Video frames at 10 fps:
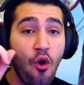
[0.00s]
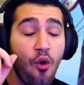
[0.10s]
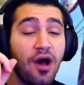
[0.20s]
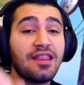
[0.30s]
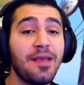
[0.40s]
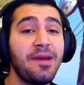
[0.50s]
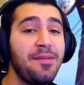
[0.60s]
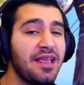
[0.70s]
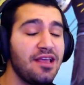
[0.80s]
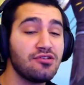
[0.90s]
واتمنى
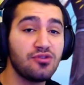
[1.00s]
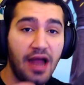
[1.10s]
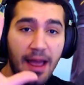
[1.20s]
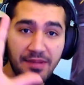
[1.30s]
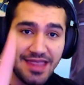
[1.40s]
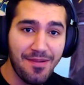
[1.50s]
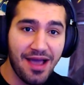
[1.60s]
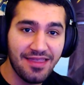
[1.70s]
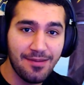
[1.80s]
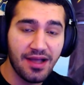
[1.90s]
من كل اسطوره عم
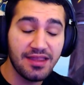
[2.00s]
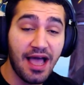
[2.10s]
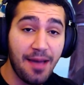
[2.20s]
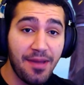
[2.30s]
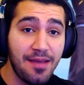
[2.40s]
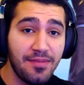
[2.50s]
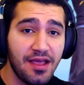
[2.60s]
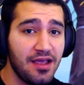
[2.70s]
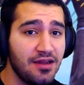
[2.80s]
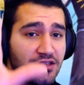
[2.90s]
يتابع هذا المقطع حبايبنا
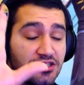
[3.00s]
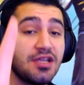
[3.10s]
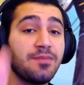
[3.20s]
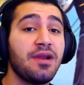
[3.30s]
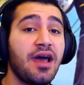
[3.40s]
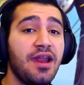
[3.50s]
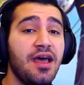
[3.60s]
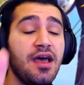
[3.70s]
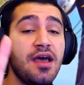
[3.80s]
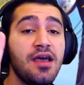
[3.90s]
ان تشترك
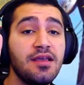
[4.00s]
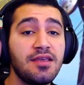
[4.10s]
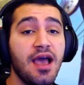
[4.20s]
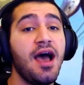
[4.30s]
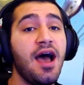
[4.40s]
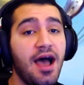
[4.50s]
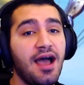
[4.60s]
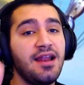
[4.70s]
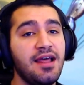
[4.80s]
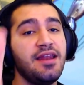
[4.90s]
بالقناه يا
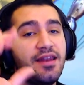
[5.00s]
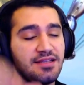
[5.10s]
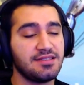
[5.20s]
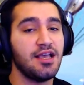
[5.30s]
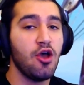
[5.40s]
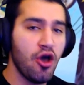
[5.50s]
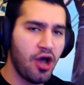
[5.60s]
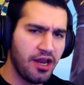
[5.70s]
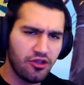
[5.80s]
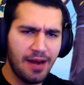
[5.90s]
احلى الناس
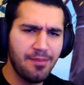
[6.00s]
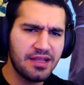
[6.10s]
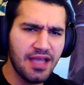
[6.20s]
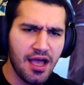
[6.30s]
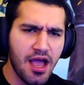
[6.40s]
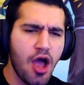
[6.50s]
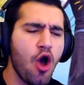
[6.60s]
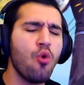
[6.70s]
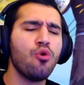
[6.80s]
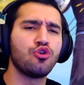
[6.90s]
خلينا ندخل على المقطع
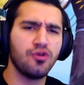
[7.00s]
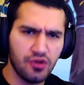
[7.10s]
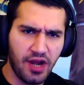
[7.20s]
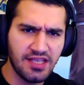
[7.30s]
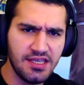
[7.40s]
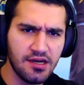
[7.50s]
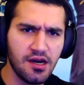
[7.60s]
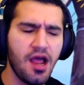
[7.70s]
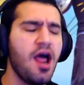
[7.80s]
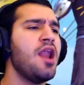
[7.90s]
ونشوف شو راح يصير
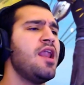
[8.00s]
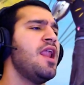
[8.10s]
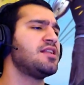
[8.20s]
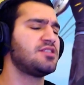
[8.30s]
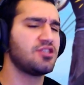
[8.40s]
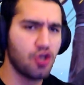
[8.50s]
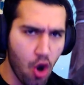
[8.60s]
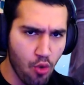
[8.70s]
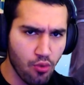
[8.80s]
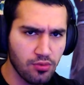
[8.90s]
ليتس
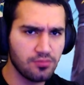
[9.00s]
جو